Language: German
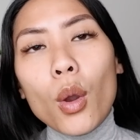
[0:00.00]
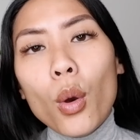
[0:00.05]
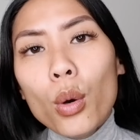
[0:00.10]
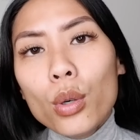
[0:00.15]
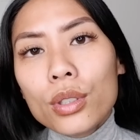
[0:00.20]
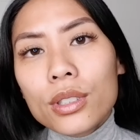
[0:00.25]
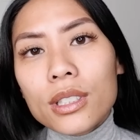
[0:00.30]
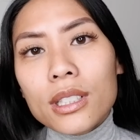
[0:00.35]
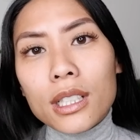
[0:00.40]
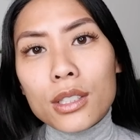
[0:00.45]

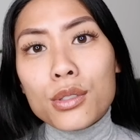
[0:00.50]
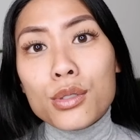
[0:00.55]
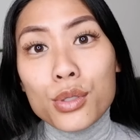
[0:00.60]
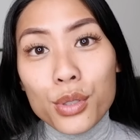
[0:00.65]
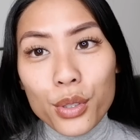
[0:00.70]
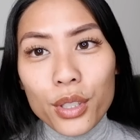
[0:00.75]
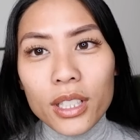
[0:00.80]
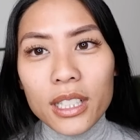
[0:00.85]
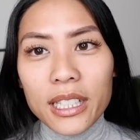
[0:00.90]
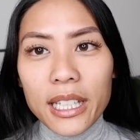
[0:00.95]
Und
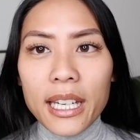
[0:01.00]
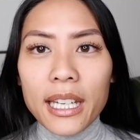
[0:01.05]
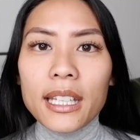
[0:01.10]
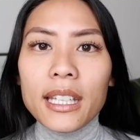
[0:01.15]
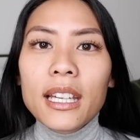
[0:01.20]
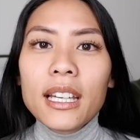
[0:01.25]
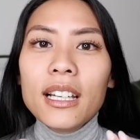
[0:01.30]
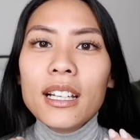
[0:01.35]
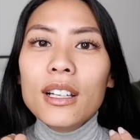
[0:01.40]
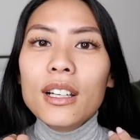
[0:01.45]

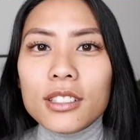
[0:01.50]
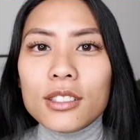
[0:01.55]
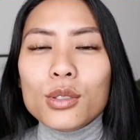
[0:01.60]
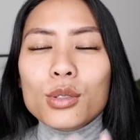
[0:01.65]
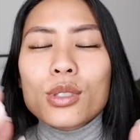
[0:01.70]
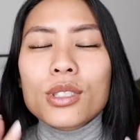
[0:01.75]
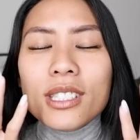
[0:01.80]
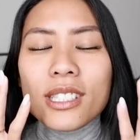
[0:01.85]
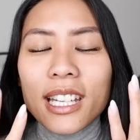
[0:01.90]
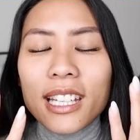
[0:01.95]
natürlich,
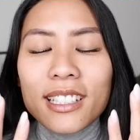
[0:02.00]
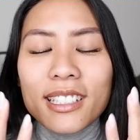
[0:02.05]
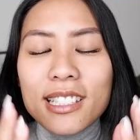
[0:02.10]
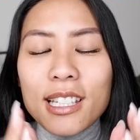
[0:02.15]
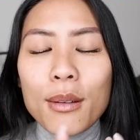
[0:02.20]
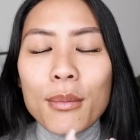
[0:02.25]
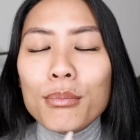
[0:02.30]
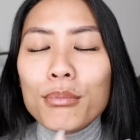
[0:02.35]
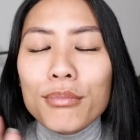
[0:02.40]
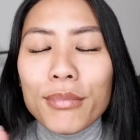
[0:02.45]
so tickt
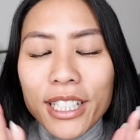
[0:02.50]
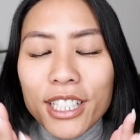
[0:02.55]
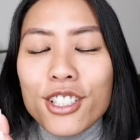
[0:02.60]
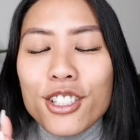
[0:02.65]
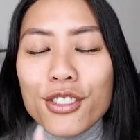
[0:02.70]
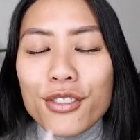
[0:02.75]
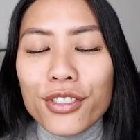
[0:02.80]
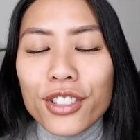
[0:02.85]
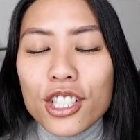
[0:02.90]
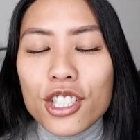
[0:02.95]
der
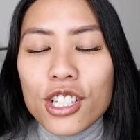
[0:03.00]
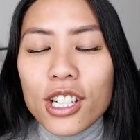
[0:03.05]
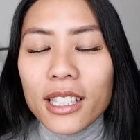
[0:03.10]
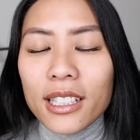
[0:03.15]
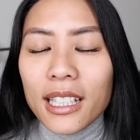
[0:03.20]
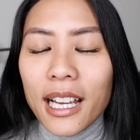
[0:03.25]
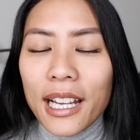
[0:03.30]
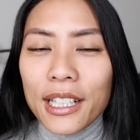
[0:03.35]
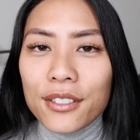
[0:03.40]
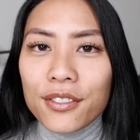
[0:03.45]

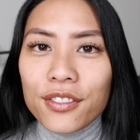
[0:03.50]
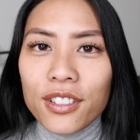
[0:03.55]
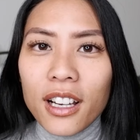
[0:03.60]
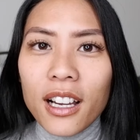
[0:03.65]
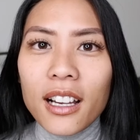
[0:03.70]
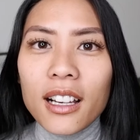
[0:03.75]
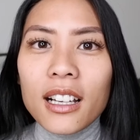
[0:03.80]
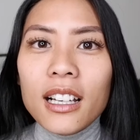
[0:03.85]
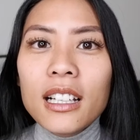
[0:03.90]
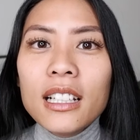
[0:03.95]
Menschenverstand
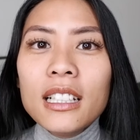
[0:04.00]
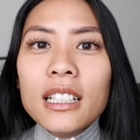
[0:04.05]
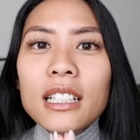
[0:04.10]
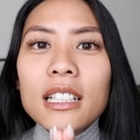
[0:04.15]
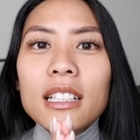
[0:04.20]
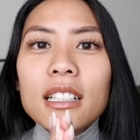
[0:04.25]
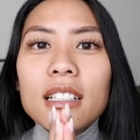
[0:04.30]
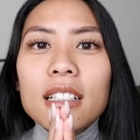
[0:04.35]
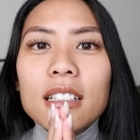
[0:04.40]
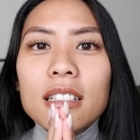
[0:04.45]
einfach,
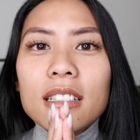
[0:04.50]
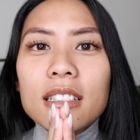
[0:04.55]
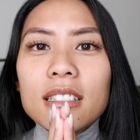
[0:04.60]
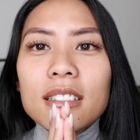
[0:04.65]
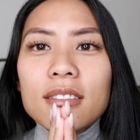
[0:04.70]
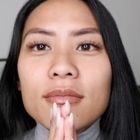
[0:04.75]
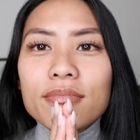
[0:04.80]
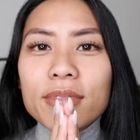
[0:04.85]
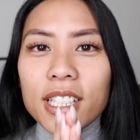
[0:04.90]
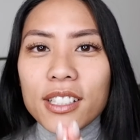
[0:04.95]

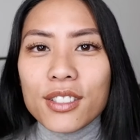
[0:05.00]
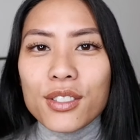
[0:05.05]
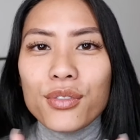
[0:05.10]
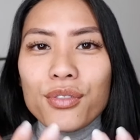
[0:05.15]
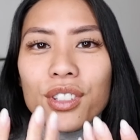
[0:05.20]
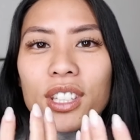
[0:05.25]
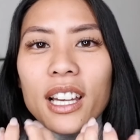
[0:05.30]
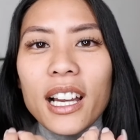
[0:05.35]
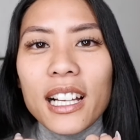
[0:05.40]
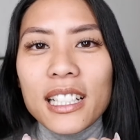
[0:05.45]
äh,
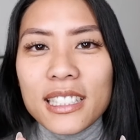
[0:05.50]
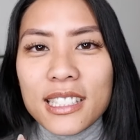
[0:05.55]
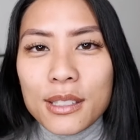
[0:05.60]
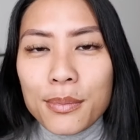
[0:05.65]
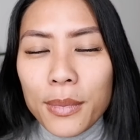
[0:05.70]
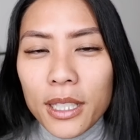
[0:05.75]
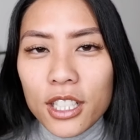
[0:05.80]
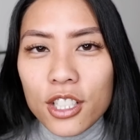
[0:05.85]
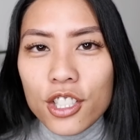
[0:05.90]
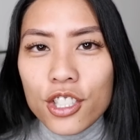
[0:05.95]
dass wir
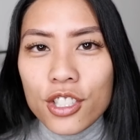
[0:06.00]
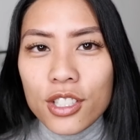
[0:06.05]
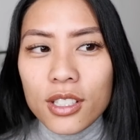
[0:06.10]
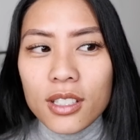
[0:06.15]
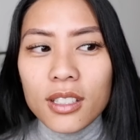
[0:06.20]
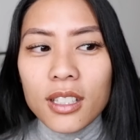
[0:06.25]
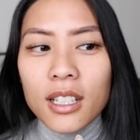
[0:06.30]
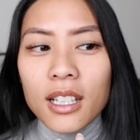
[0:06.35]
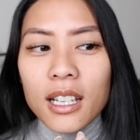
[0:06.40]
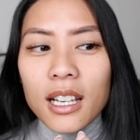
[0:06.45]
als
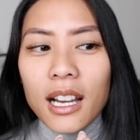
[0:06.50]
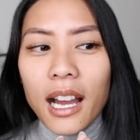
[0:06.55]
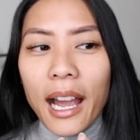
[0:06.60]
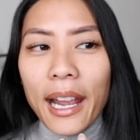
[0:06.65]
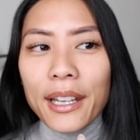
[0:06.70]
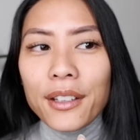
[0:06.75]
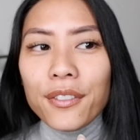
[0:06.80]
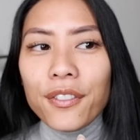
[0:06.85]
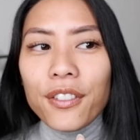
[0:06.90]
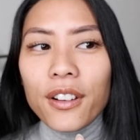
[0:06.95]
Menschen
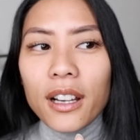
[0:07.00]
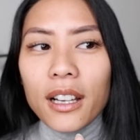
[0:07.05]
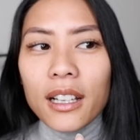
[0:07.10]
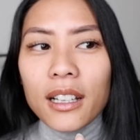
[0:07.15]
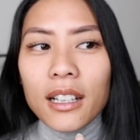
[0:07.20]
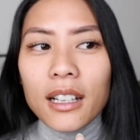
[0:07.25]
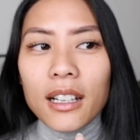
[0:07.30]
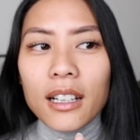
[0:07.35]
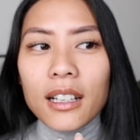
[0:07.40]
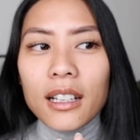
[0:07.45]
einfach
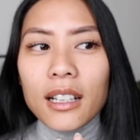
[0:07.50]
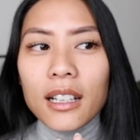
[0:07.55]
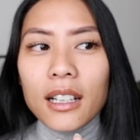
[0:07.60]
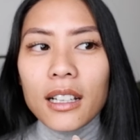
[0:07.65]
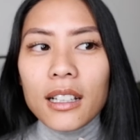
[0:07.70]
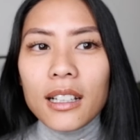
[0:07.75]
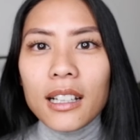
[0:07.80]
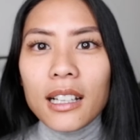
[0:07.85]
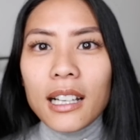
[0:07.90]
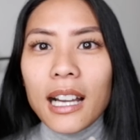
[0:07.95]

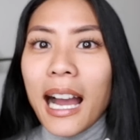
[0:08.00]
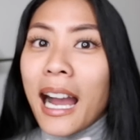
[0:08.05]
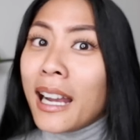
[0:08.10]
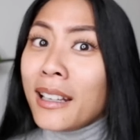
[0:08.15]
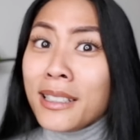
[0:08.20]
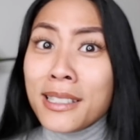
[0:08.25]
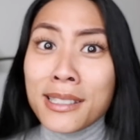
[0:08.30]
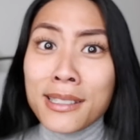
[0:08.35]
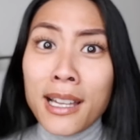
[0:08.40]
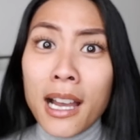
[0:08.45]

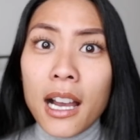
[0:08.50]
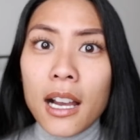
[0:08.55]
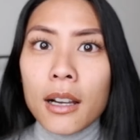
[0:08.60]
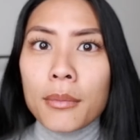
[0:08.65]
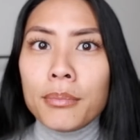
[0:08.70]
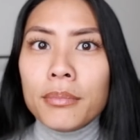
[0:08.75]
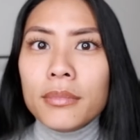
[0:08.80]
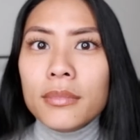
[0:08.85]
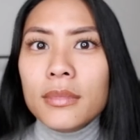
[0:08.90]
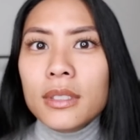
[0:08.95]
Angst
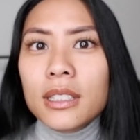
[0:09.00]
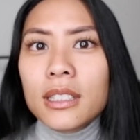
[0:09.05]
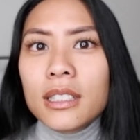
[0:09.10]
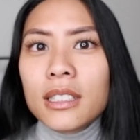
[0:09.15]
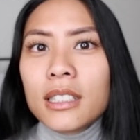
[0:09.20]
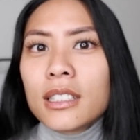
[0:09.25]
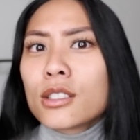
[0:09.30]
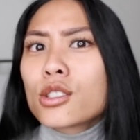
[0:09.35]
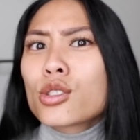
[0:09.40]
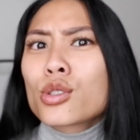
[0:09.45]
haben,
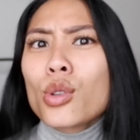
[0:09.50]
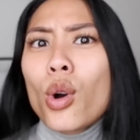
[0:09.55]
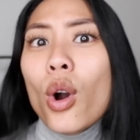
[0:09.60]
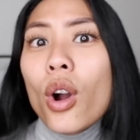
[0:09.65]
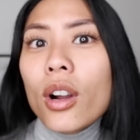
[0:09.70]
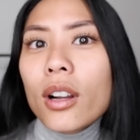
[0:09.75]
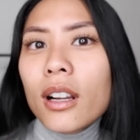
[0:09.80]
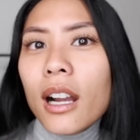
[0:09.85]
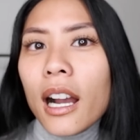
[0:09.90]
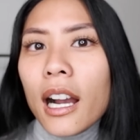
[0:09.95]

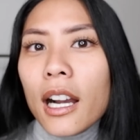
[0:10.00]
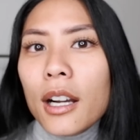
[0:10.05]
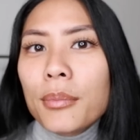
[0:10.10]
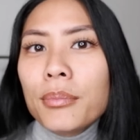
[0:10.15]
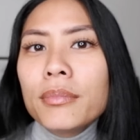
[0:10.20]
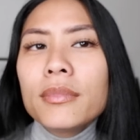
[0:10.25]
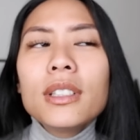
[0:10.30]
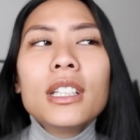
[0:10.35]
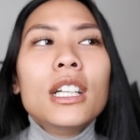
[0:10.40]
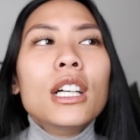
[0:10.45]
Sorgen
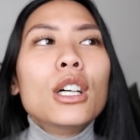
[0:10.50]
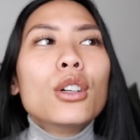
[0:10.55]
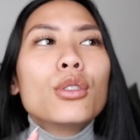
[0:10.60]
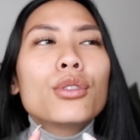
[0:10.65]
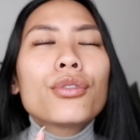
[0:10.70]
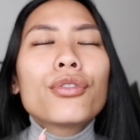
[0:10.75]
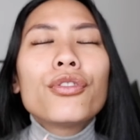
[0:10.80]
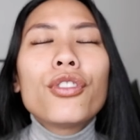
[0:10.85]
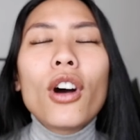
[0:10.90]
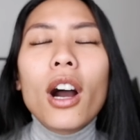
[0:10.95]
haben
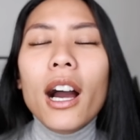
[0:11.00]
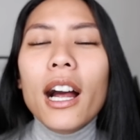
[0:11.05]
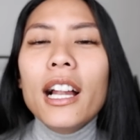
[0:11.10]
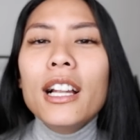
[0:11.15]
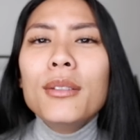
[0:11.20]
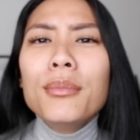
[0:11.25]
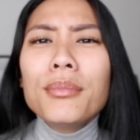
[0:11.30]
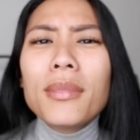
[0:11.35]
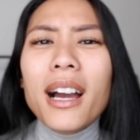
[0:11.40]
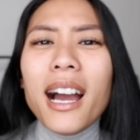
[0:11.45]
und vor
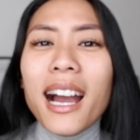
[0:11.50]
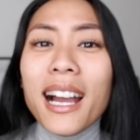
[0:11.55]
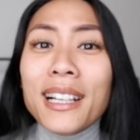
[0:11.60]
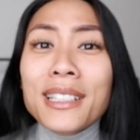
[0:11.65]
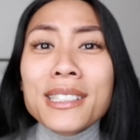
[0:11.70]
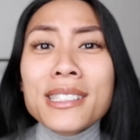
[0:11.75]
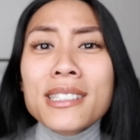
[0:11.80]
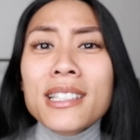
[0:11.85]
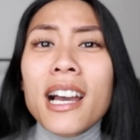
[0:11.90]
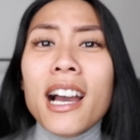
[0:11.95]
allem
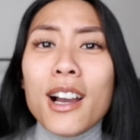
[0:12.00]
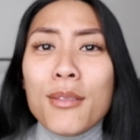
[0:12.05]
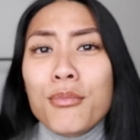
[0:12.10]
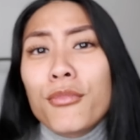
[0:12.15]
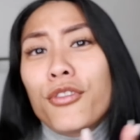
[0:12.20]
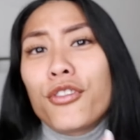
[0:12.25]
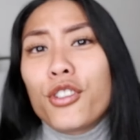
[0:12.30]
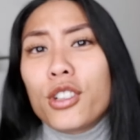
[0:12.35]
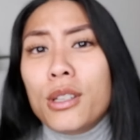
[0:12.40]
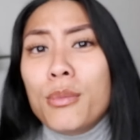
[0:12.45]
Angst
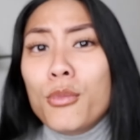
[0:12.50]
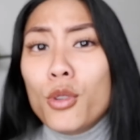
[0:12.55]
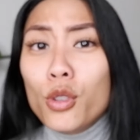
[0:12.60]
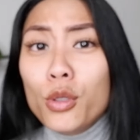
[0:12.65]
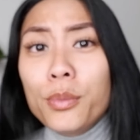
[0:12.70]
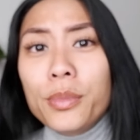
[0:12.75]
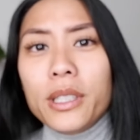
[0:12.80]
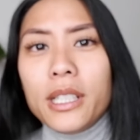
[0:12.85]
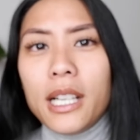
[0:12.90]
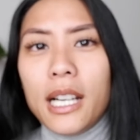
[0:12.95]
haben vor dem
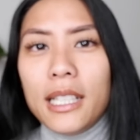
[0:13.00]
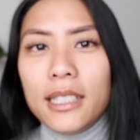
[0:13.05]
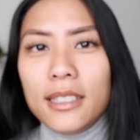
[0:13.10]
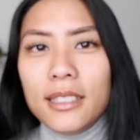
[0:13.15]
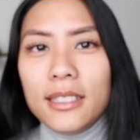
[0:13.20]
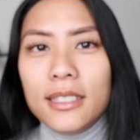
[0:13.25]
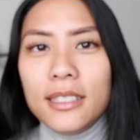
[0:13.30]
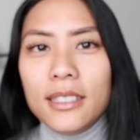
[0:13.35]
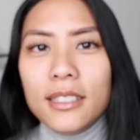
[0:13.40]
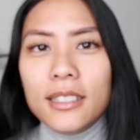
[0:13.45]

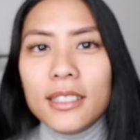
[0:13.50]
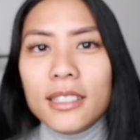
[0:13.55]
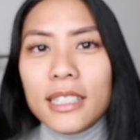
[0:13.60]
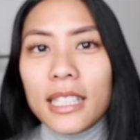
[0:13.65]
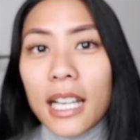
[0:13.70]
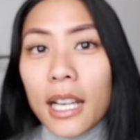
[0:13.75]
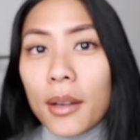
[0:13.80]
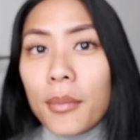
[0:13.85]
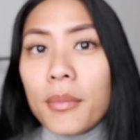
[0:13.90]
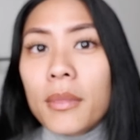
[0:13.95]
Unbekannten.
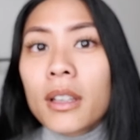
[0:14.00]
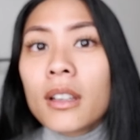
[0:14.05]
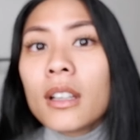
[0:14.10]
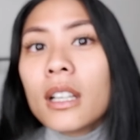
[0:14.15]
Ja?